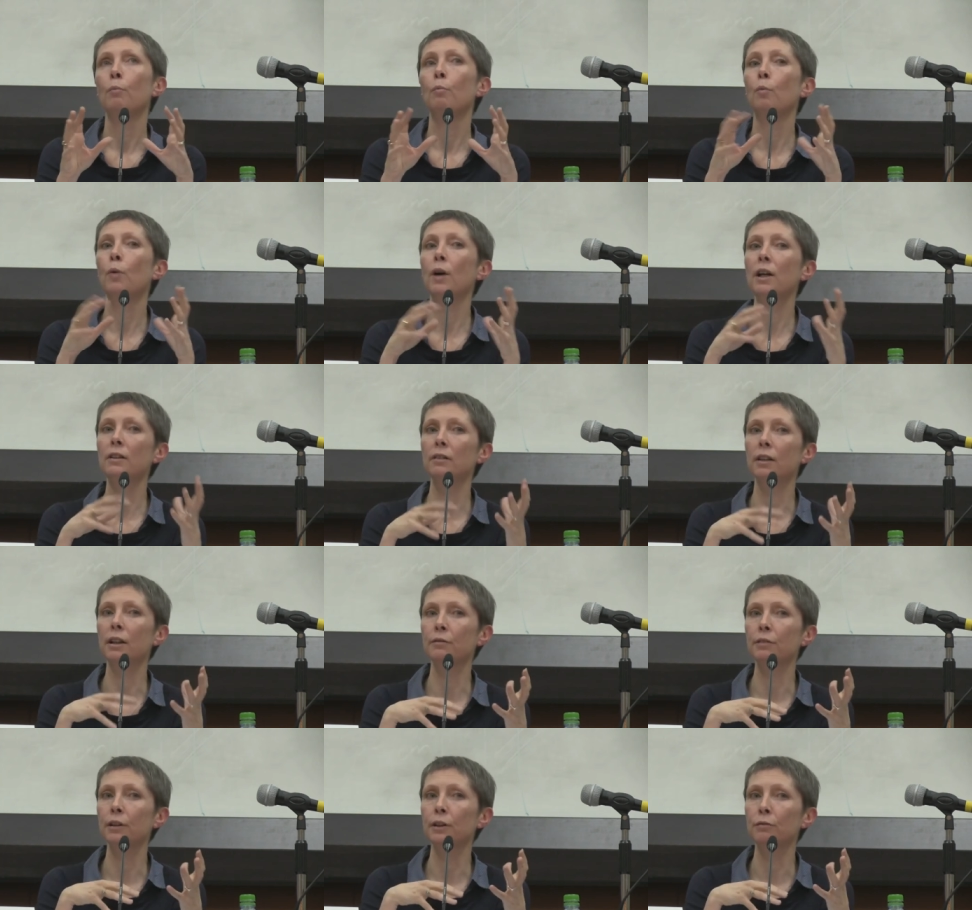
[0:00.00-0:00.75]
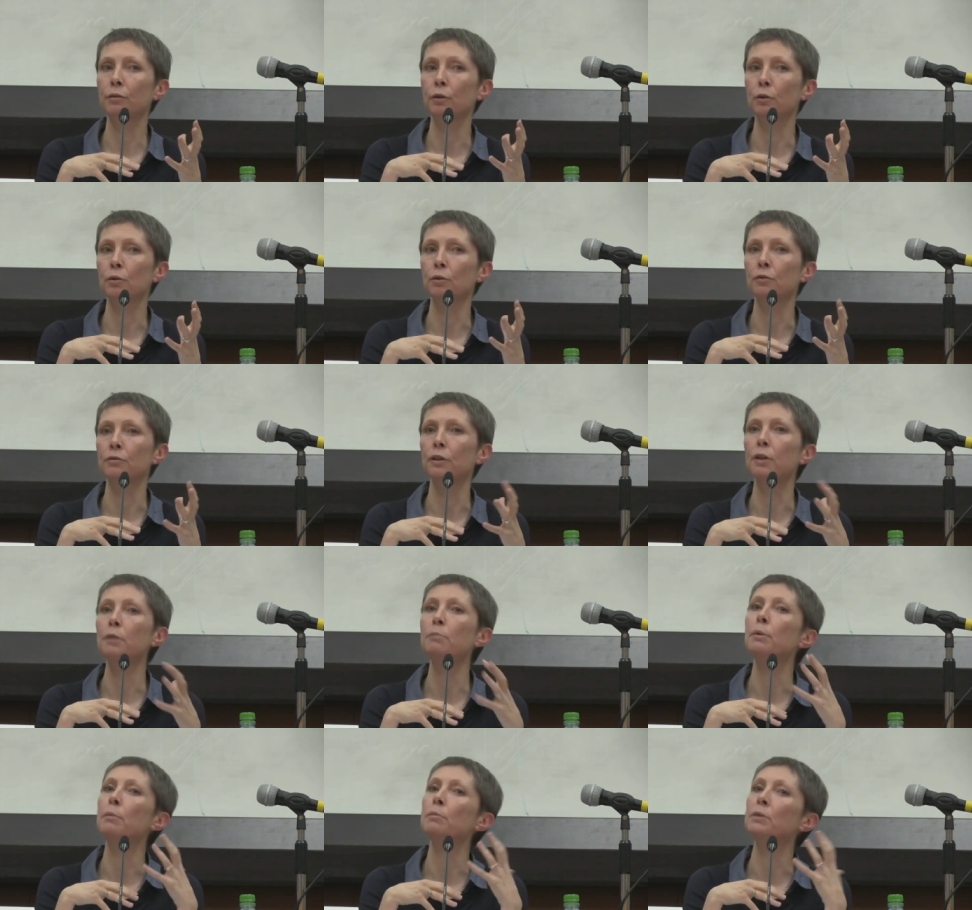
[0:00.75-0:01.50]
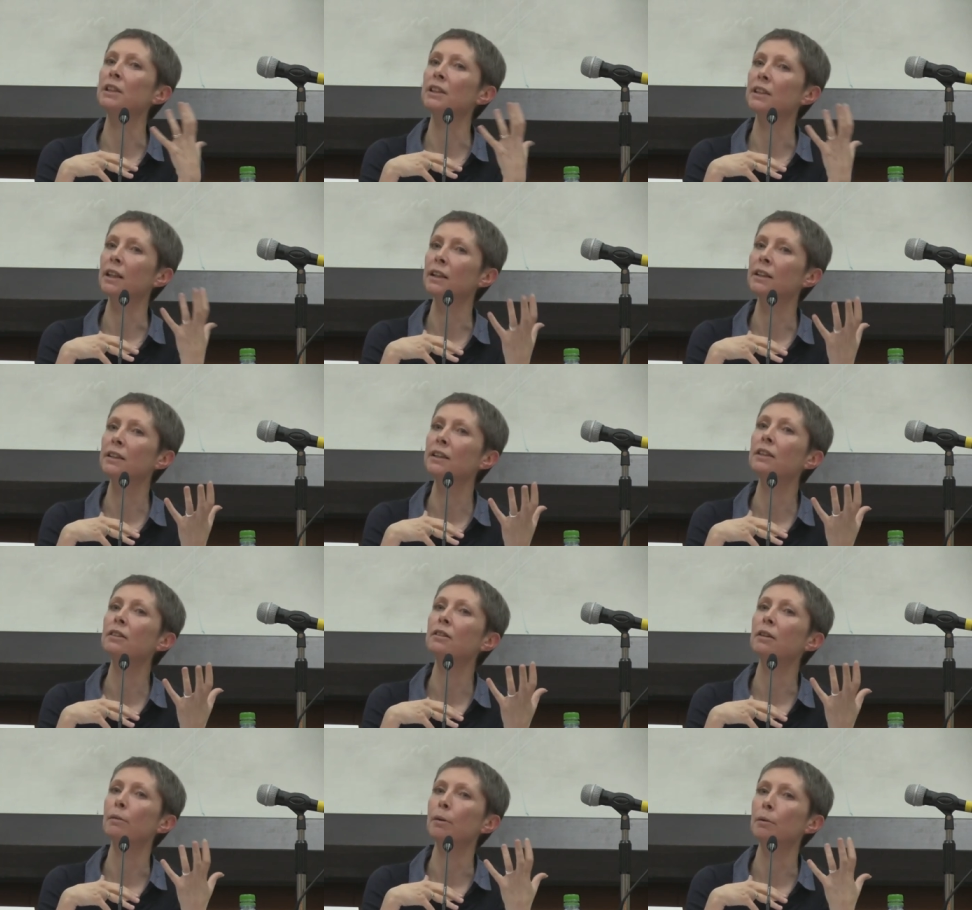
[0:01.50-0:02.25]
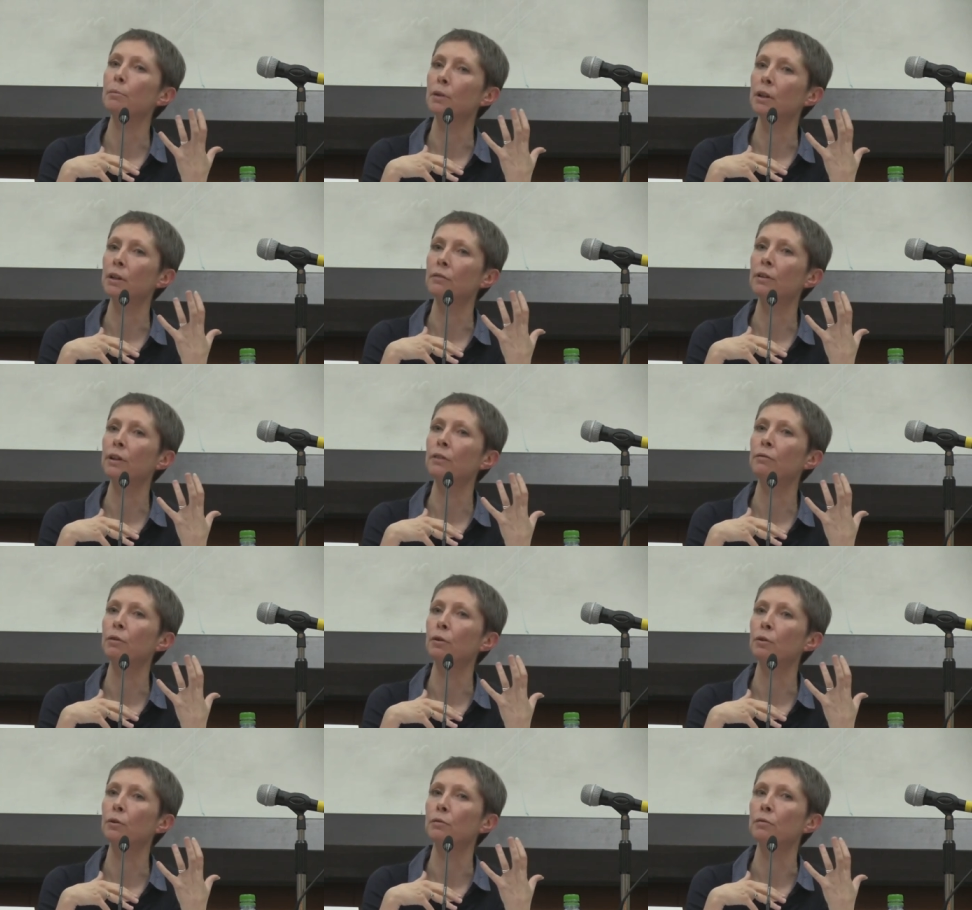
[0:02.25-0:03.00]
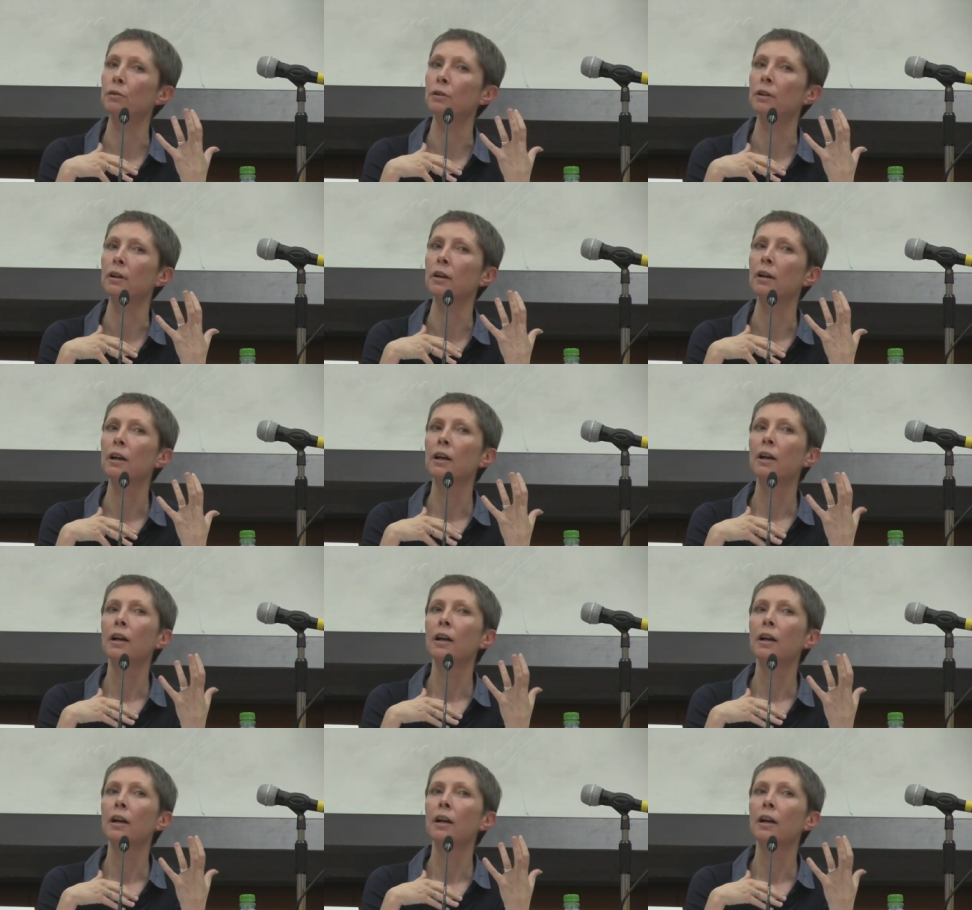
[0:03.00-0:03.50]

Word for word: moins dans l'Afrique francophone, même si ça existe quand même en Afrique francophone.